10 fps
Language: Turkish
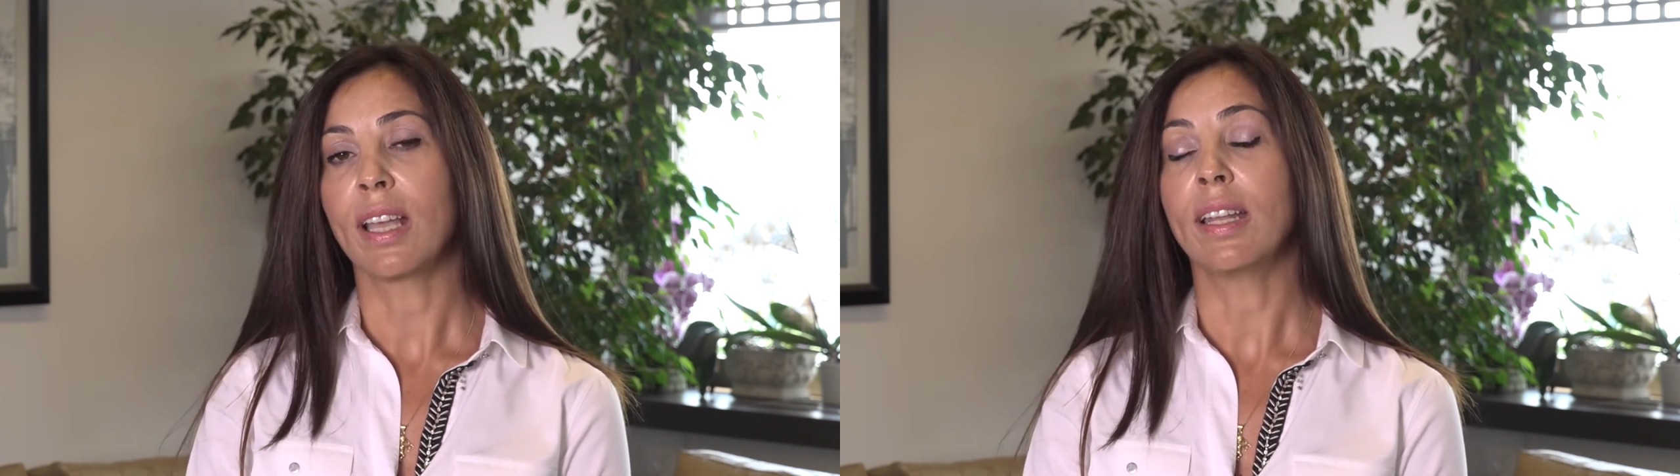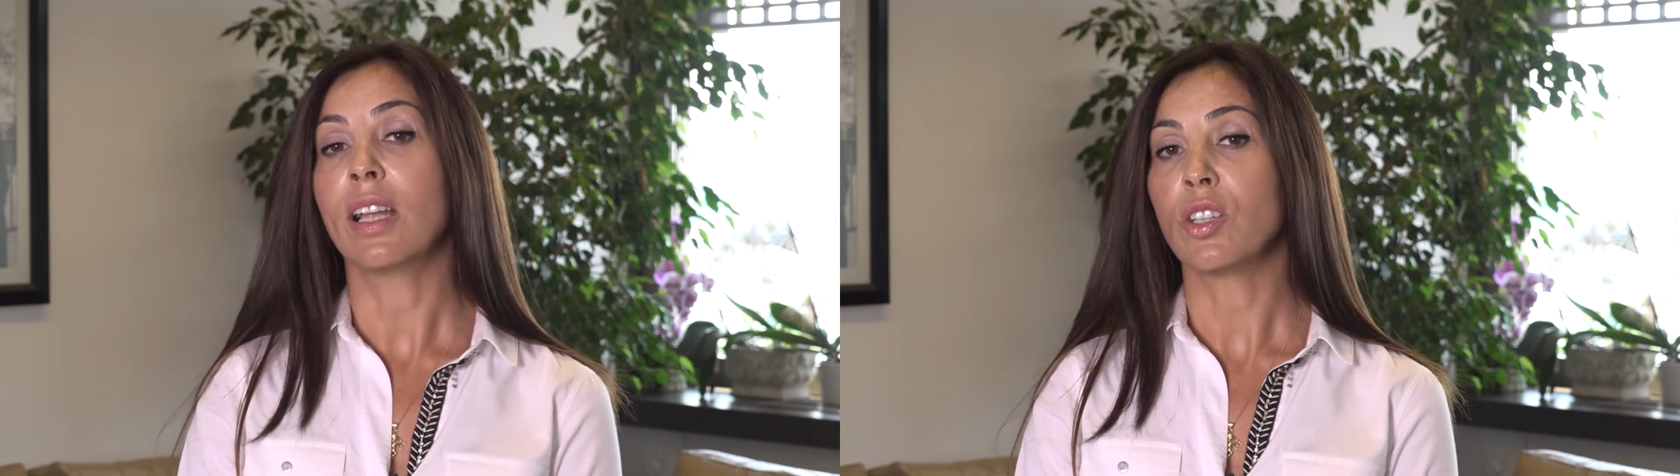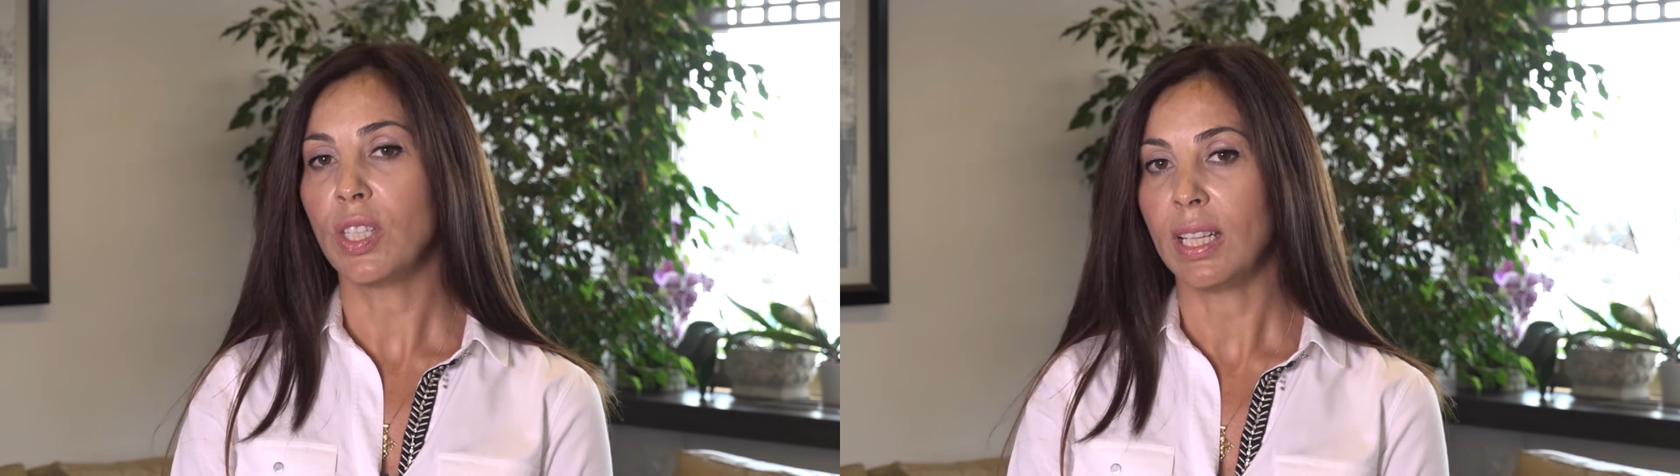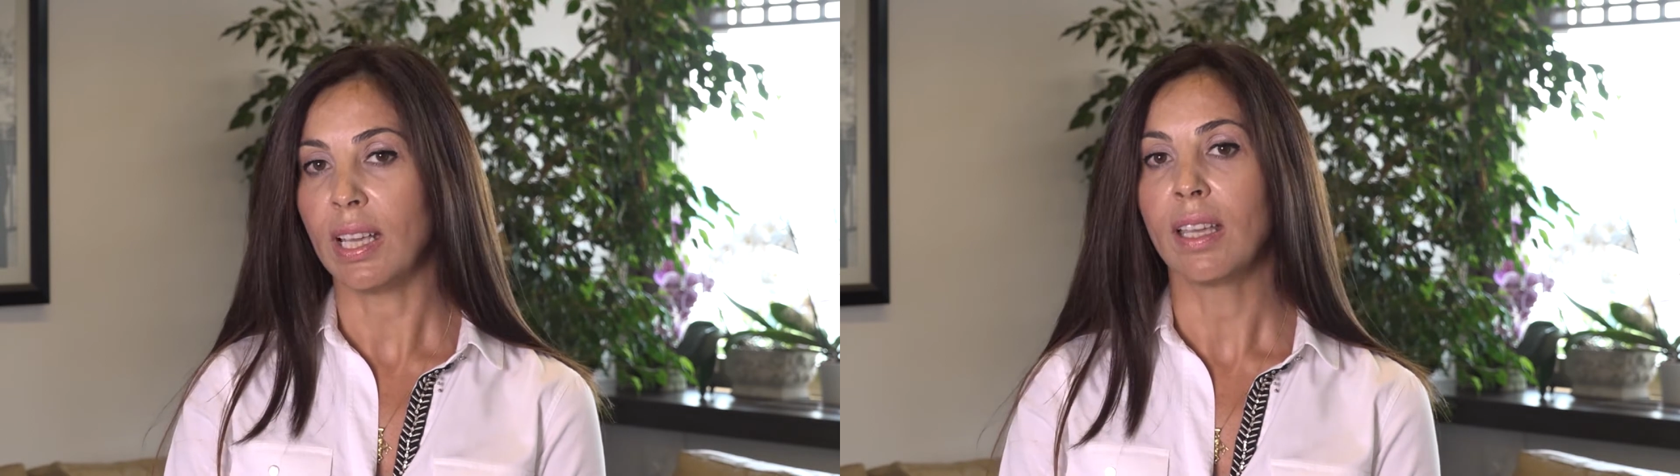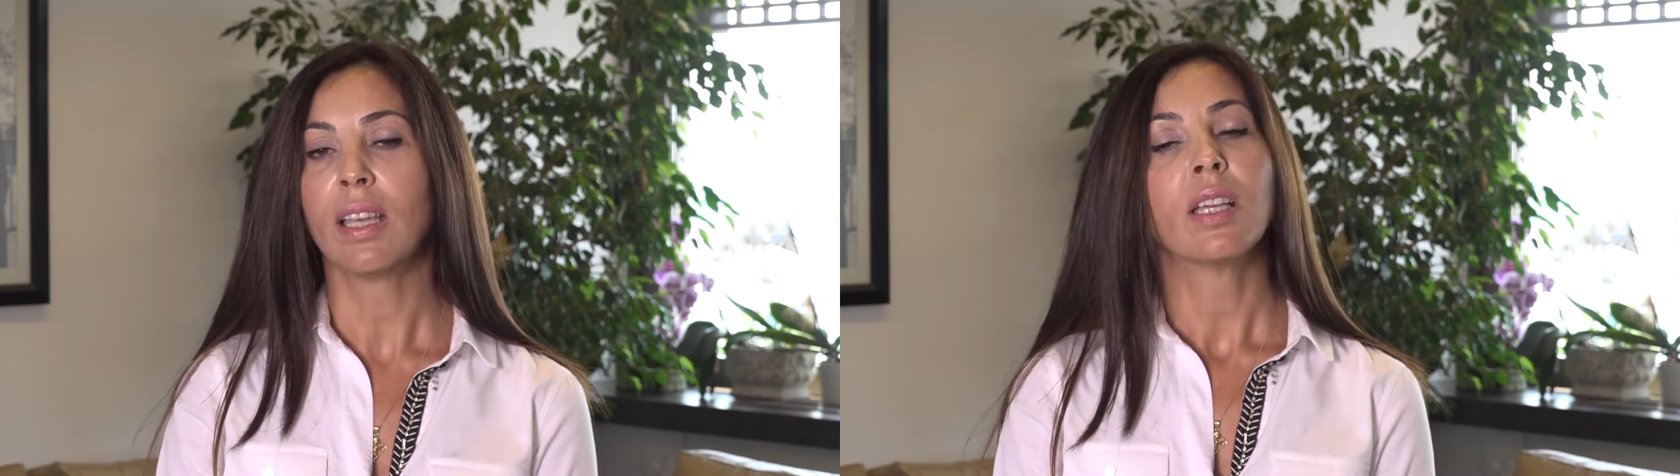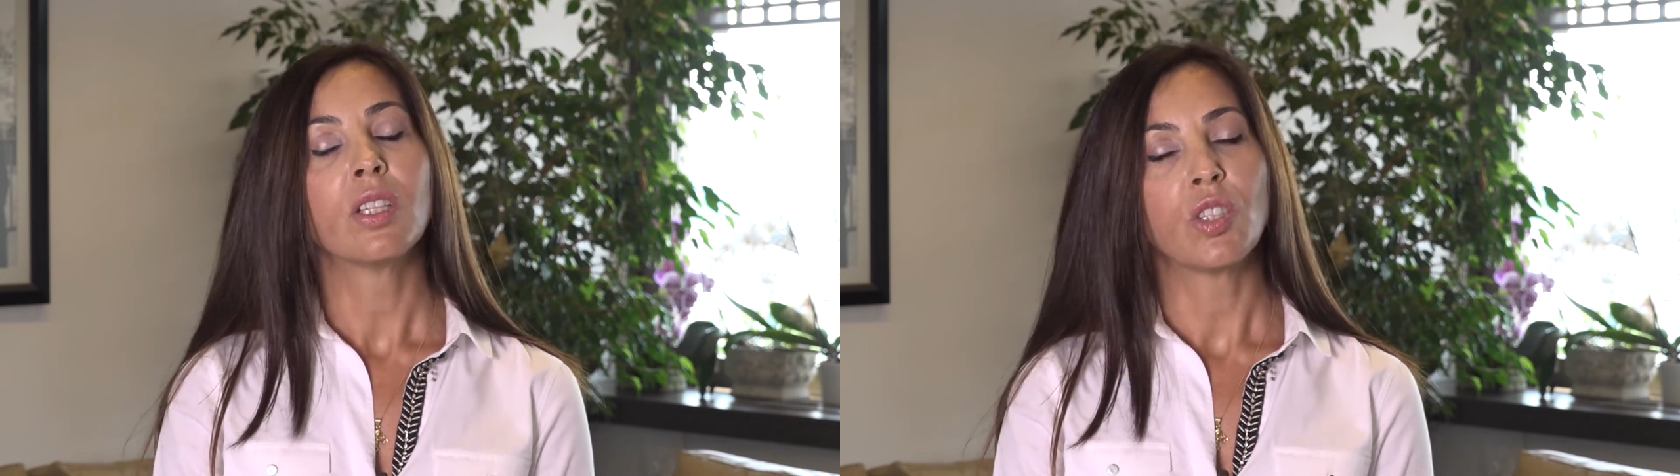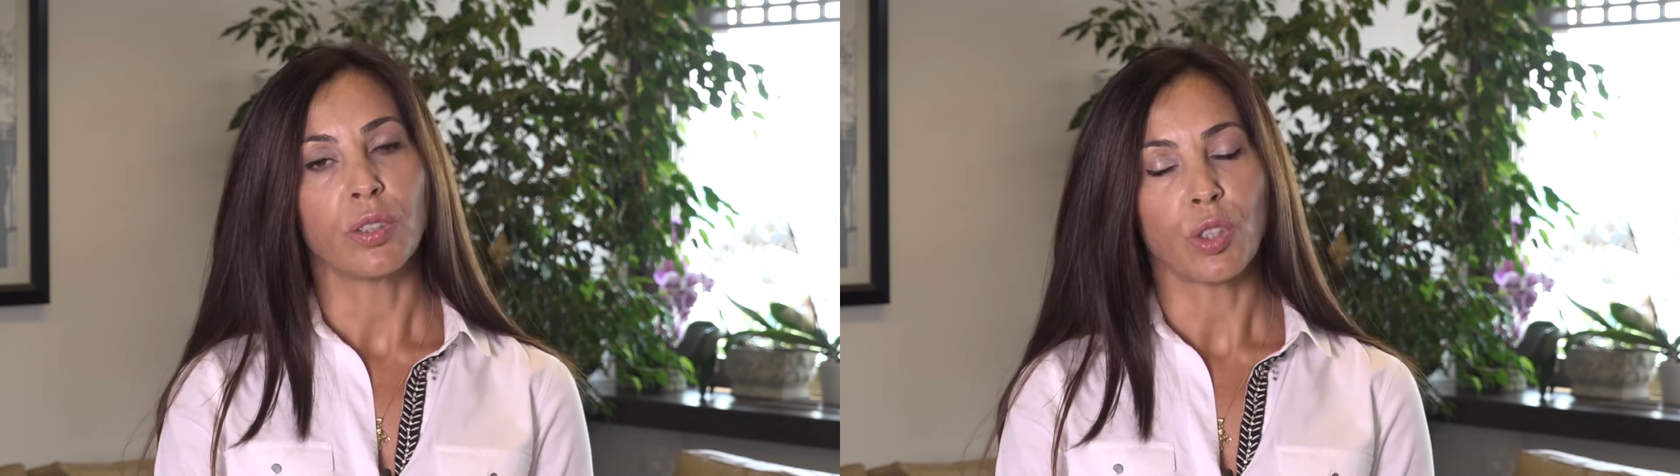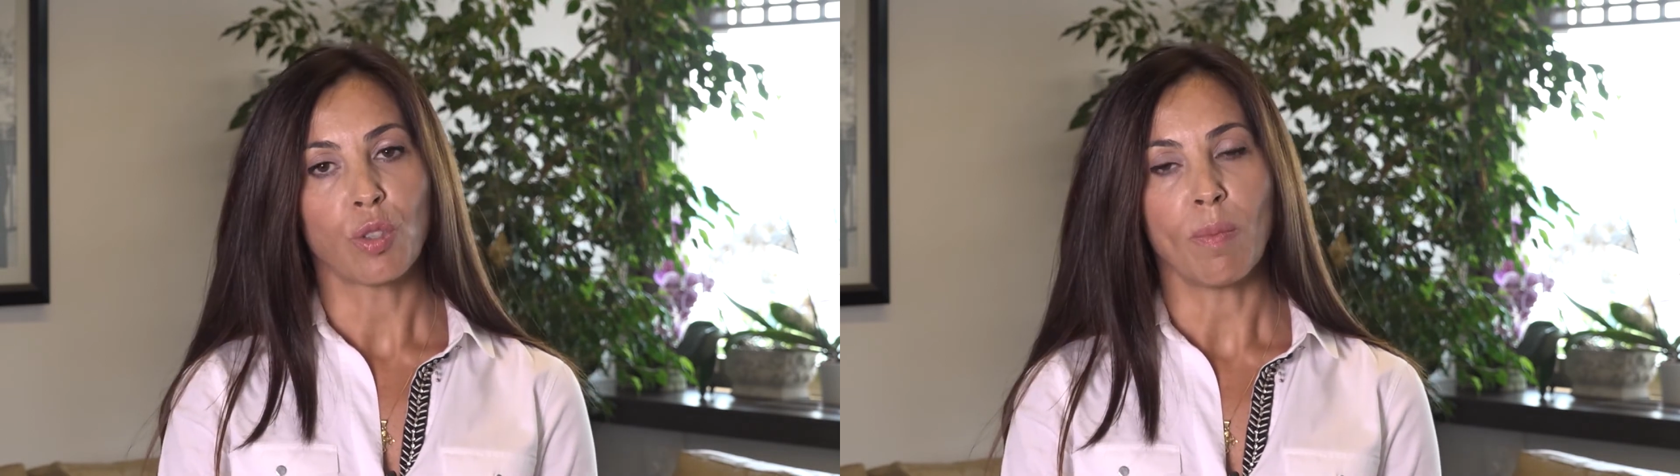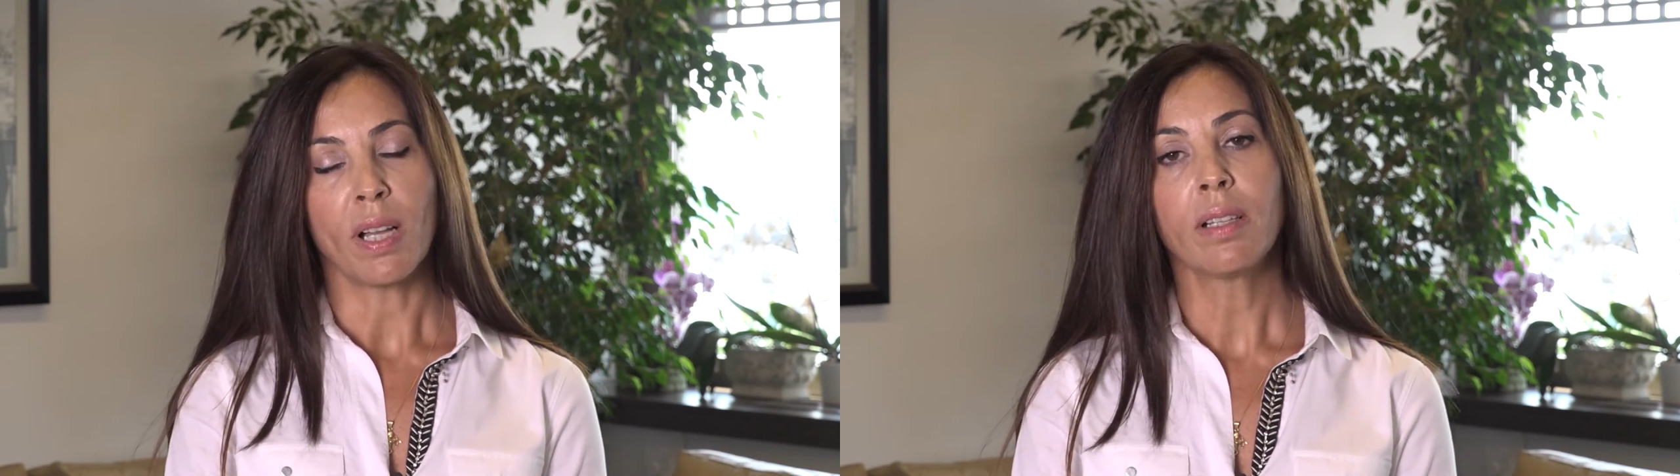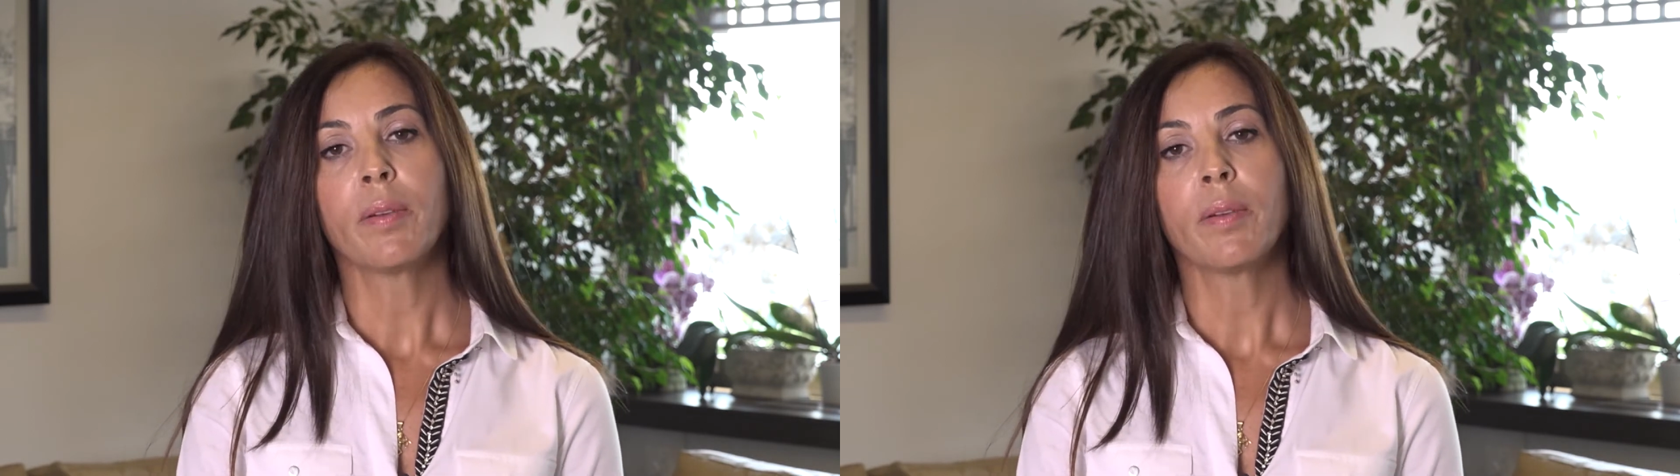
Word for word: enerjiyle çalışmak,